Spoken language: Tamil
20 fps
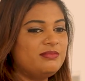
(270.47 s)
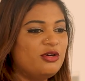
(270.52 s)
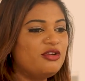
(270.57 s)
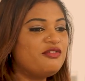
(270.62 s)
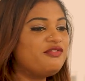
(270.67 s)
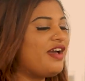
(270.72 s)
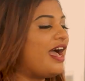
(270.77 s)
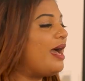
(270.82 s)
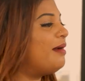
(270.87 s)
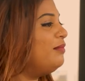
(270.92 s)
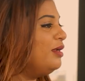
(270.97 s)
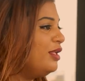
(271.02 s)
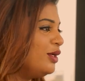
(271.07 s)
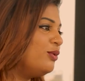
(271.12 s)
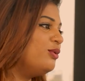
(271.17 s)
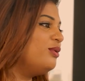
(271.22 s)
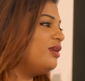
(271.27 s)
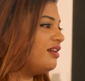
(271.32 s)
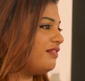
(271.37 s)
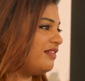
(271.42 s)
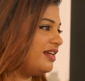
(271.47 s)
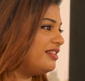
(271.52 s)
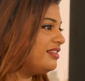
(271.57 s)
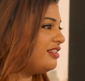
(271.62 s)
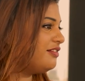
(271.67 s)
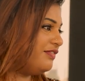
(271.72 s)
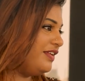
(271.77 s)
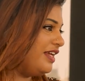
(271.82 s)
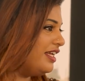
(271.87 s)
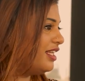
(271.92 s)
ஒரு ஃபேமிலிக்குள்ளே
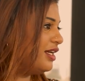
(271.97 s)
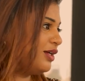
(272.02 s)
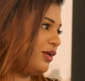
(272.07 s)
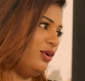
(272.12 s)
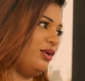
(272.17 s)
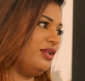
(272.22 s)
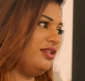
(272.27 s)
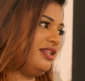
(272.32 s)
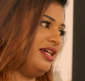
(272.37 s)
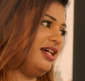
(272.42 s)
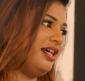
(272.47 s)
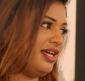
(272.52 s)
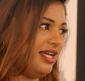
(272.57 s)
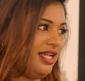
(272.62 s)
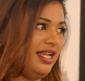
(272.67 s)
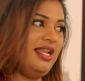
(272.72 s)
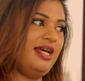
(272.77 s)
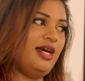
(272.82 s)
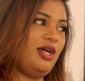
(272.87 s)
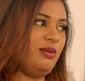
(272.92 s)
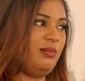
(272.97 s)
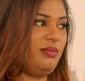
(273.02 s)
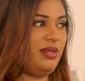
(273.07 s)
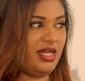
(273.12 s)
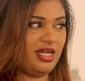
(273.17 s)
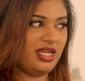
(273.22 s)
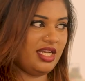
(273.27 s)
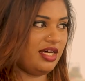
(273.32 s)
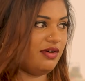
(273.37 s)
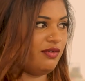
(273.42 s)
வந்த ஃபீலை கொடுத்தாங்க எல்லாருமே
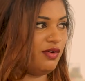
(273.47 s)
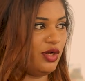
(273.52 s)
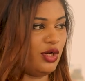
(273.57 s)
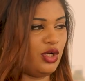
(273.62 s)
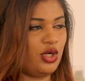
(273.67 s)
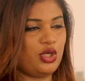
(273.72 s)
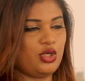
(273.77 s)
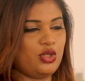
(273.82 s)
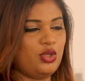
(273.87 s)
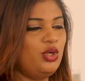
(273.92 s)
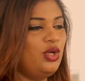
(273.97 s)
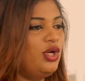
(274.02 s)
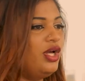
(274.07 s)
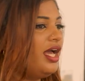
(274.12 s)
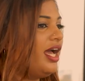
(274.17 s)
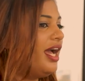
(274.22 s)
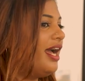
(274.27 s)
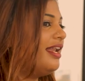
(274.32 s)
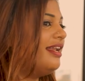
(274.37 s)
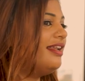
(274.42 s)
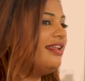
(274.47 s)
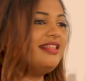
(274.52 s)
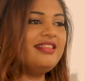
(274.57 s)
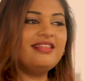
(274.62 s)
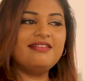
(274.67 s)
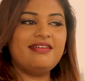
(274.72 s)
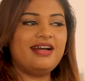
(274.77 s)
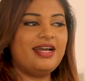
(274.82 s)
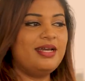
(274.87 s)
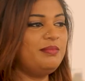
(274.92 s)
அண்ணாவாக இருக்கட்டும் அண்ட்
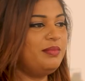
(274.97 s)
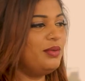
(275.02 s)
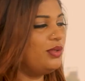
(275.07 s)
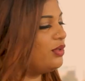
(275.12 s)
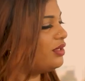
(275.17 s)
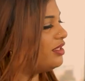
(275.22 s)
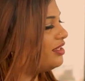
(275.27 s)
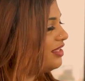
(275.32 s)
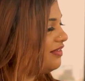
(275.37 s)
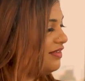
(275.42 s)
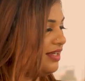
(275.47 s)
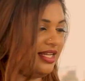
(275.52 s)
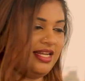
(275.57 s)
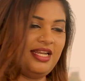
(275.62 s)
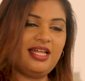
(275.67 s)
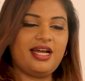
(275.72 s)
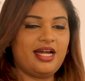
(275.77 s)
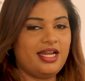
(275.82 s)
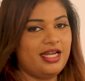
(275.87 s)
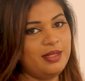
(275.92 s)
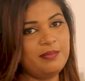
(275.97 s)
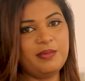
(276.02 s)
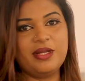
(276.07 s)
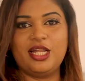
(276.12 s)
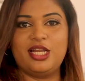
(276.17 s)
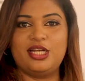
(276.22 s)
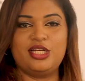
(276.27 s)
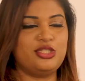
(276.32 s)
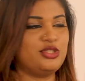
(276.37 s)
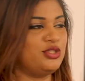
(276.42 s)
இந்த வாய்ப்பு கொடுத்தவருக்கு நான்
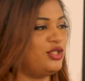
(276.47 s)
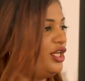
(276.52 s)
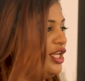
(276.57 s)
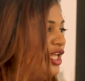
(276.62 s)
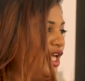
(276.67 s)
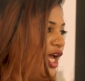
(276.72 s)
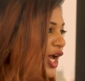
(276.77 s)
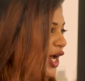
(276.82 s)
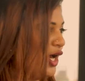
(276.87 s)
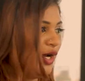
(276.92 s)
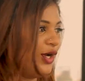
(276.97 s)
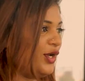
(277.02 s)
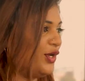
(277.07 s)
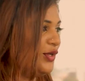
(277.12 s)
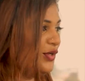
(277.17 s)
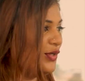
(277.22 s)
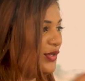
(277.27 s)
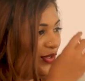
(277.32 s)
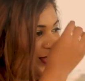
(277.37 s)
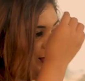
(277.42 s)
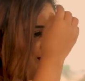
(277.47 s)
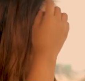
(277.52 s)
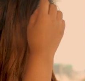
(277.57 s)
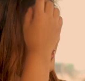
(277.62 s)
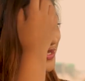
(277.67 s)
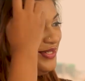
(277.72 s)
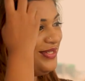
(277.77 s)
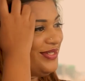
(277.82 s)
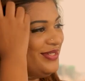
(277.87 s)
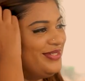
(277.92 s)
கண்டிப்பாக நன்றி சொல்லியே ஆகணும்
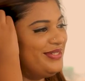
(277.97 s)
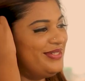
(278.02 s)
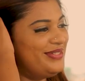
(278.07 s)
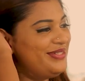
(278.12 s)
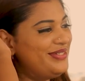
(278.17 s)
சரி